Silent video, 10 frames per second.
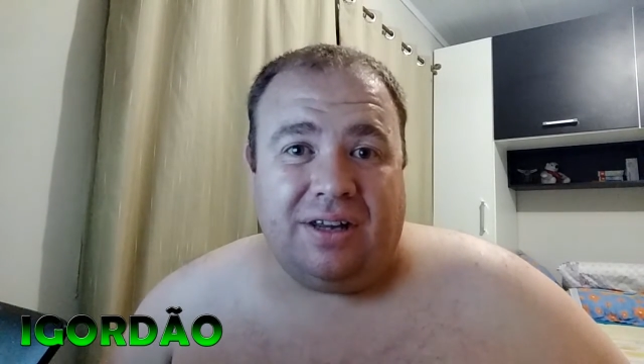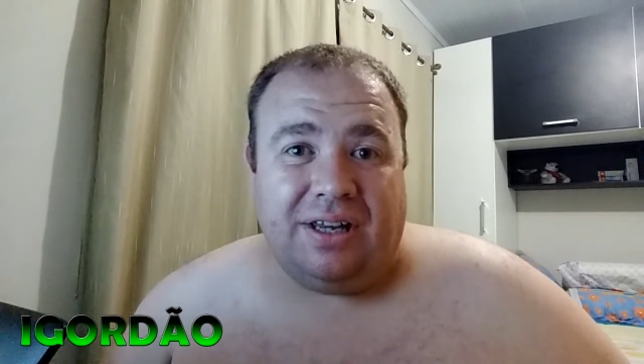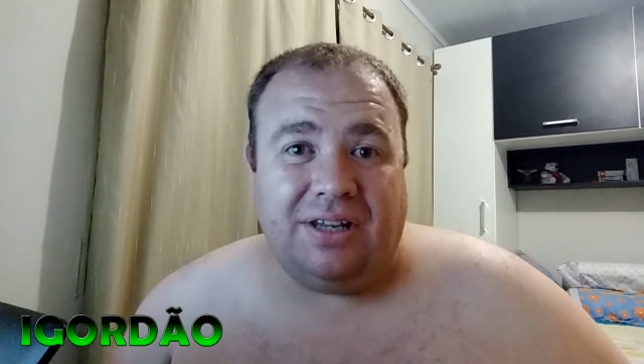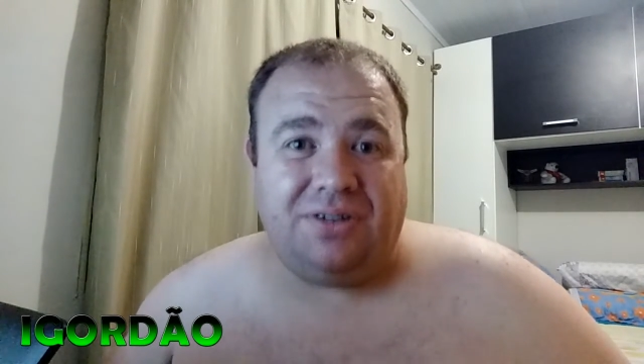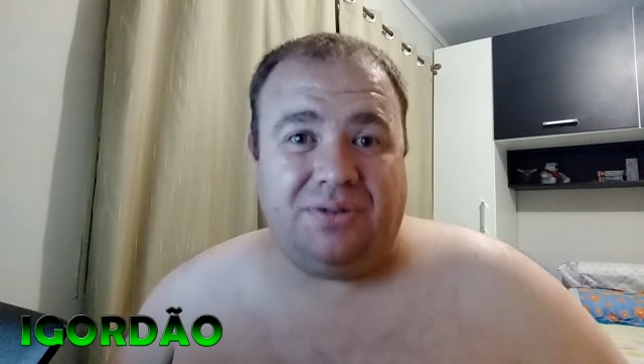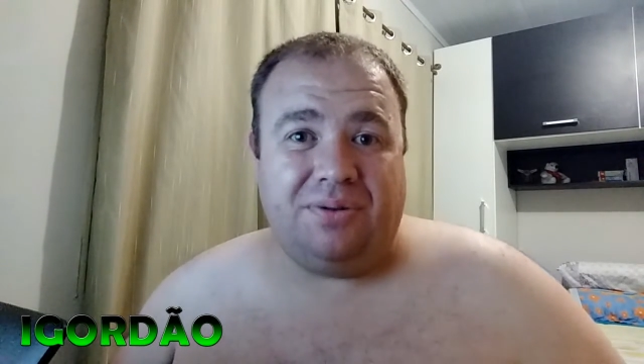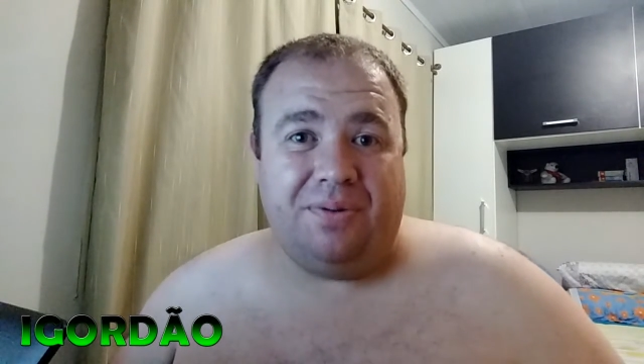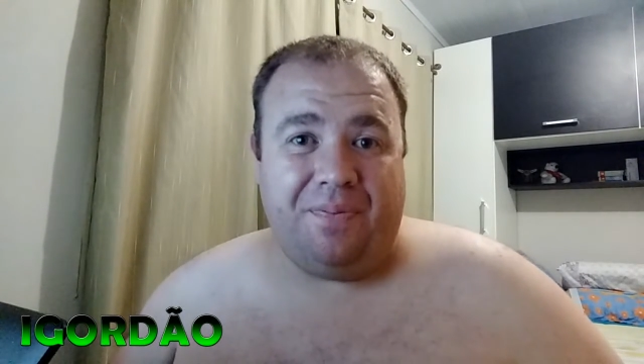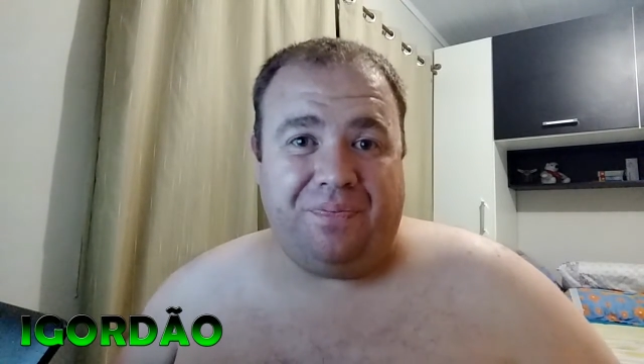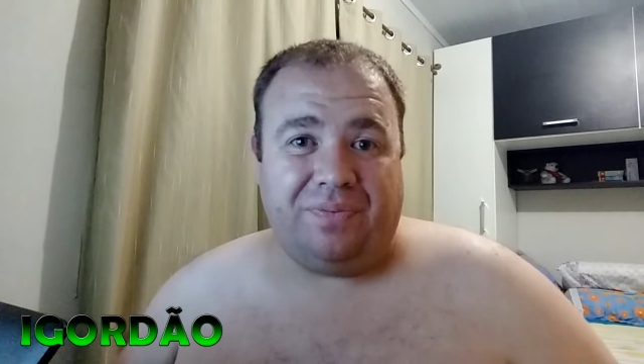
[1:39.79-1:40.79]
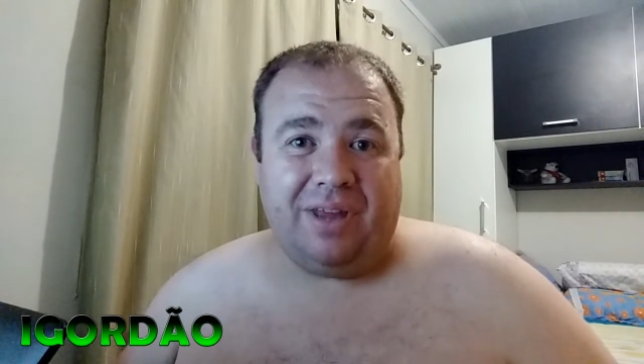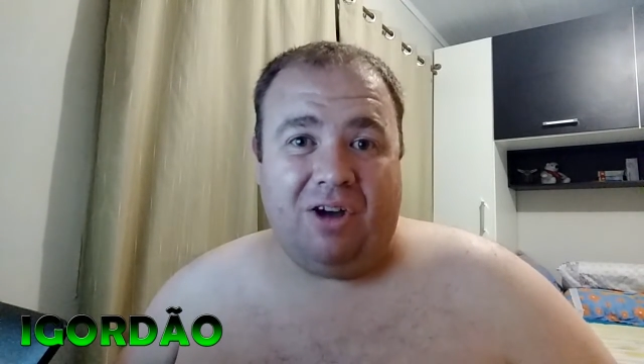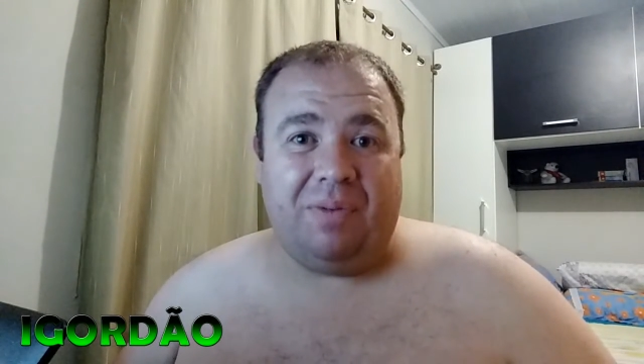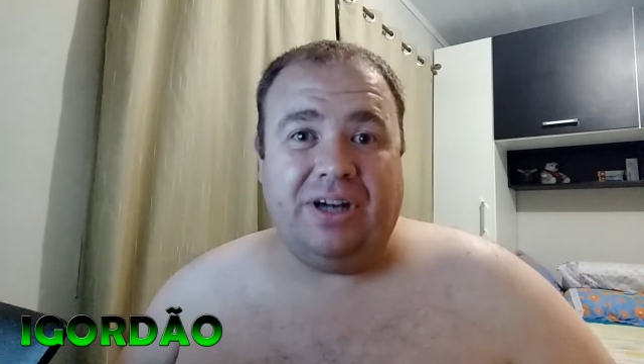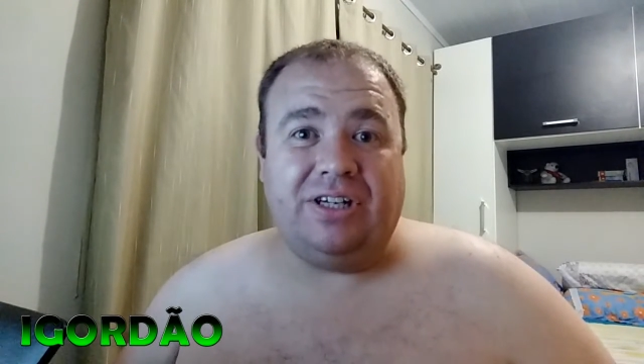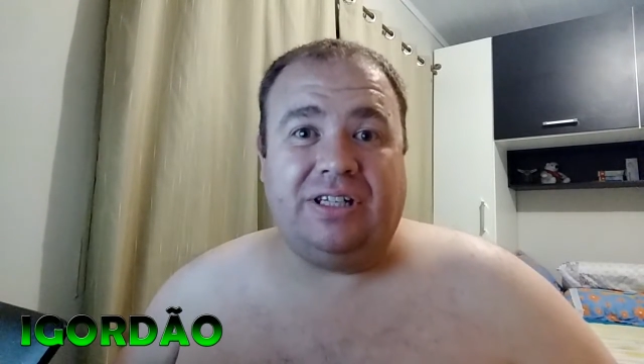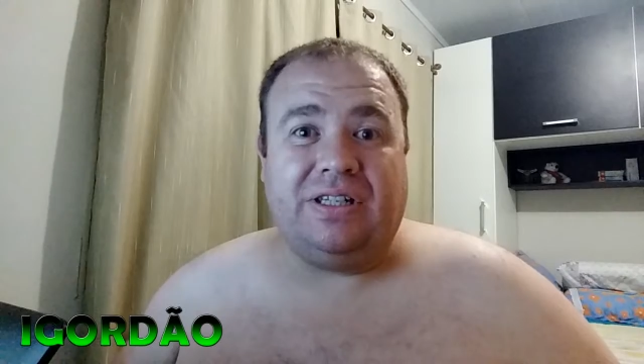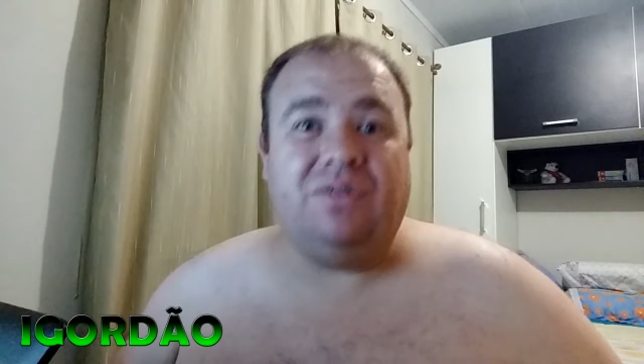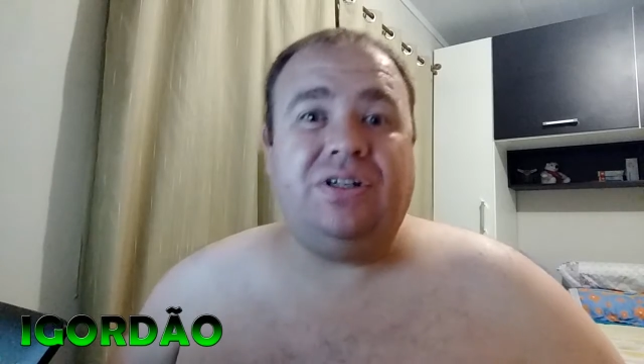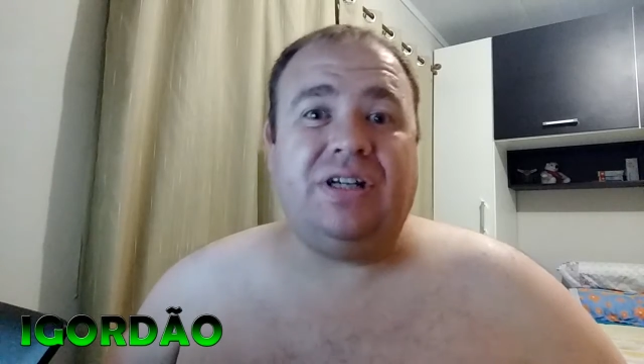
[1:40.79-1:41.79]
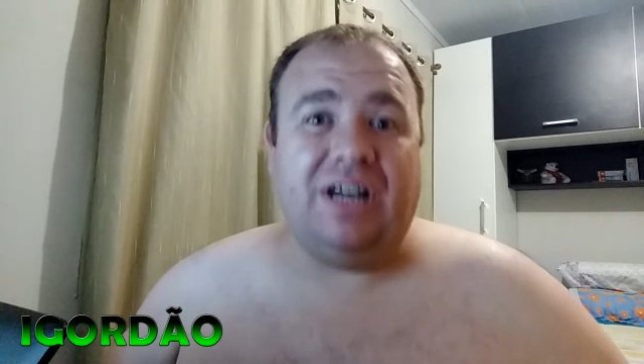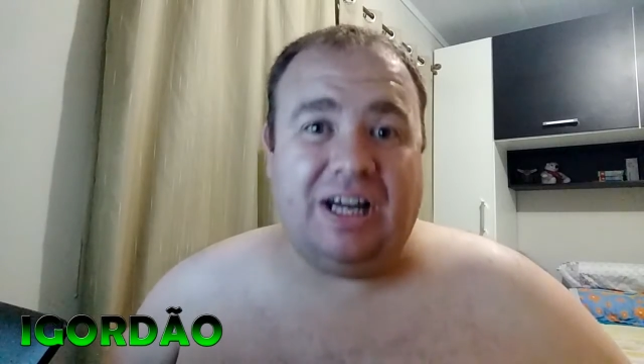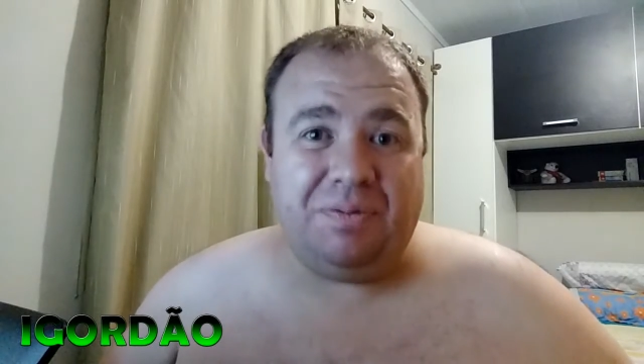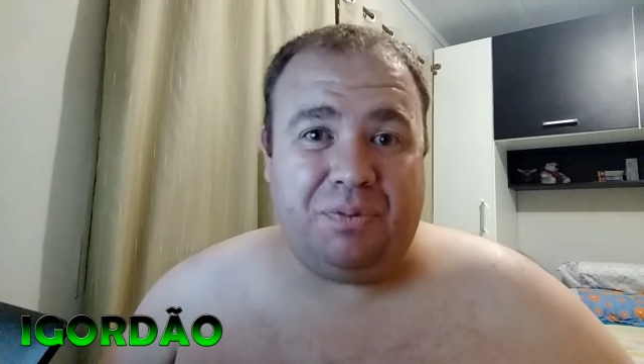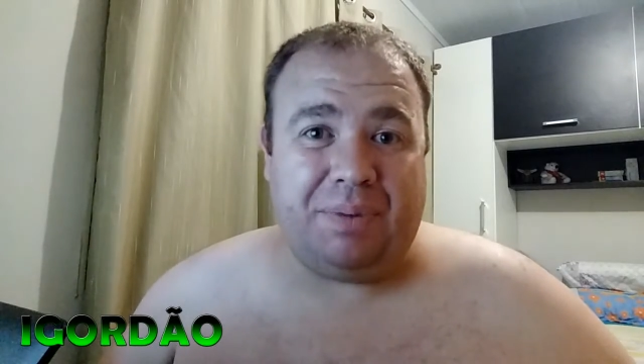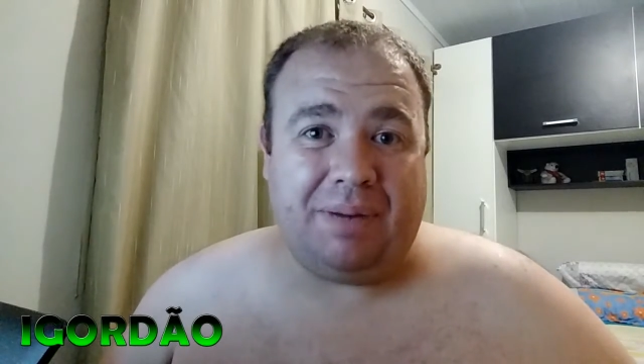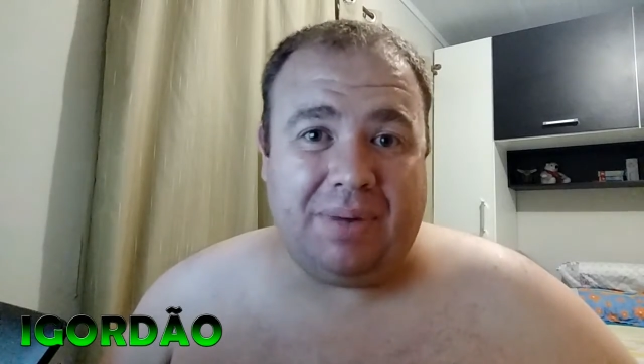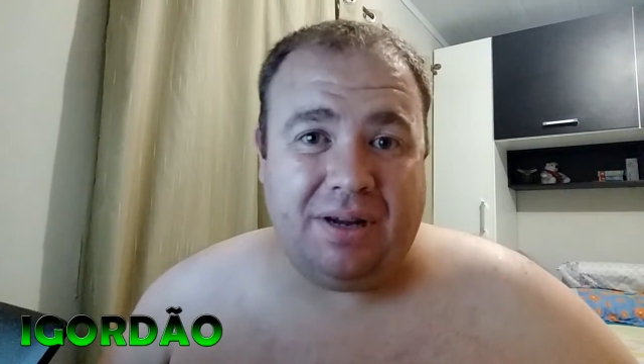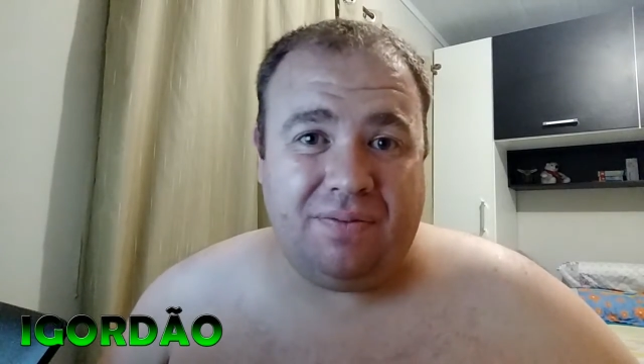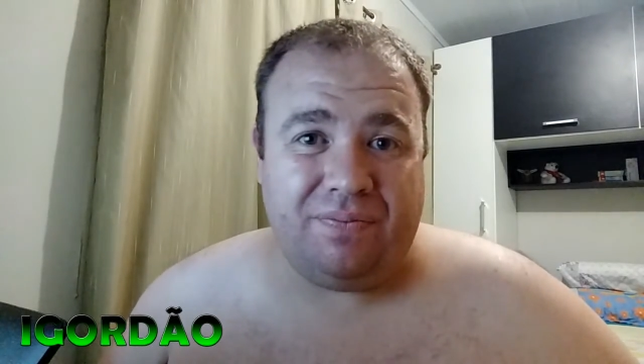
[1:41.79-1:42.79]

Isso é uma injeção de ânimo para mim,